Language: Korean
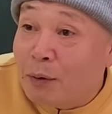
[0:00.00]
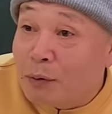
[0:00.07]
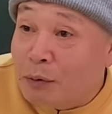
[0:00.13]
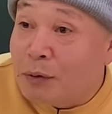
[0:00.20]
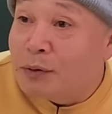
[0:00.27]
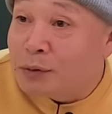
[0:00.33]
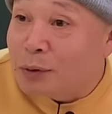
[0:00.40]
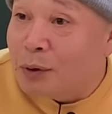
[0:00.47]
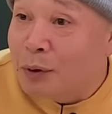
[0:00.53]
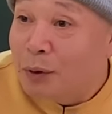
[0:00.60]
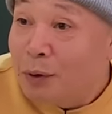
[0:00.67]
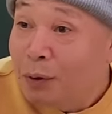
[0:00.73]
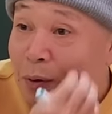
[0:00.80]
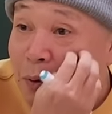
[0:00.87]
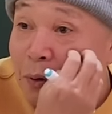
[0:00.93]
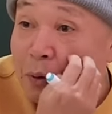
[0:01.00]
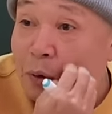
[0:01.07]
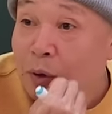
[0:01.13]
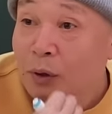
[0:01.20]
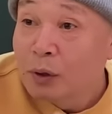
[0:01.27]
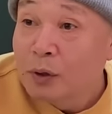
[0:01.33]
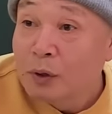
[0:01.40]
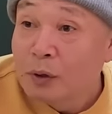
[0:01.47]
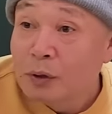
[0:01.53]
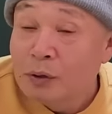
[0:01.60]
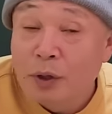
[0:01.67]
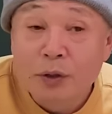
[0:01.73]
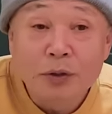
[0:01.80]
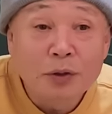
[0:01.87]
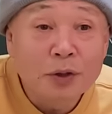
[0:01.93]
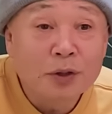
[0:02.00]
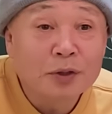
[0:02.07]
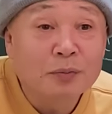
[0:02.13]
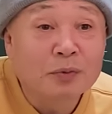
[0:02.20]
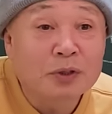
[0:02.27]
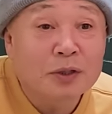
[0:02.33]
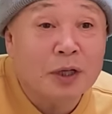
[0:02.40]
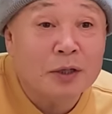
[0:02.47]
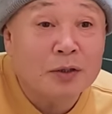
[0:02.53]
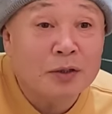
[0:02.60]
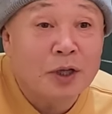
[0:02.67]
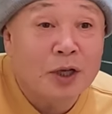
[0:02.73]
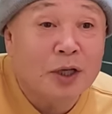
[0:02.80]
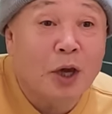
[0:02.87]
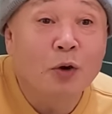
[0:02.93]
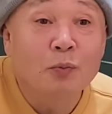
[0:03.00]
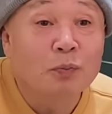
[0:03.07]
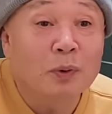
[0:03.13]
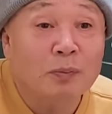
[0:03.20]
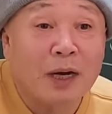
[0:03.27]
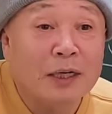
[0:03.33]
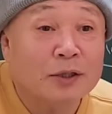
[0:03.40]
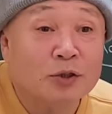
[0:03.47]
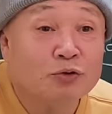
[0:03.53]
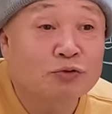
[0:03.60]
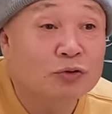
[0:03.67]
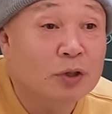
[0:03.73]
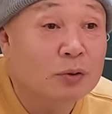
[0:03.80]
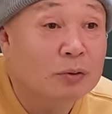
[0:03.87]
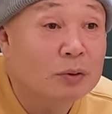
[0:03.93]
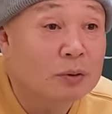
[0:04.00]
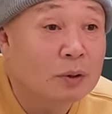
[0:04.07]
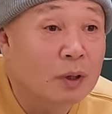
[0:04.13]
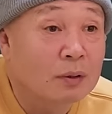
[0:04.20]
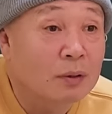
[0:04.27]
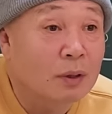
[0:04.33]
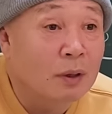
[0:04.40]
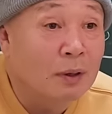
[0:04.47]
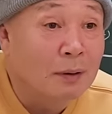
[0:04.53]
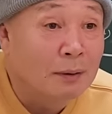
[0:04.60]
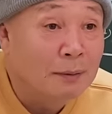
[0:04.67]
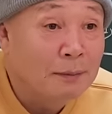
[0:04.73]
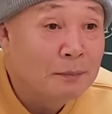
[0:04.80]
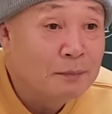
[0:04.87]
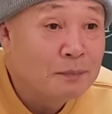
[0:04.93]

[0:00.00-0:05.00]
그러겠죠. 내년에 힘들다는데 개운법 가르쳐 주세요. 이럴 거 아니야.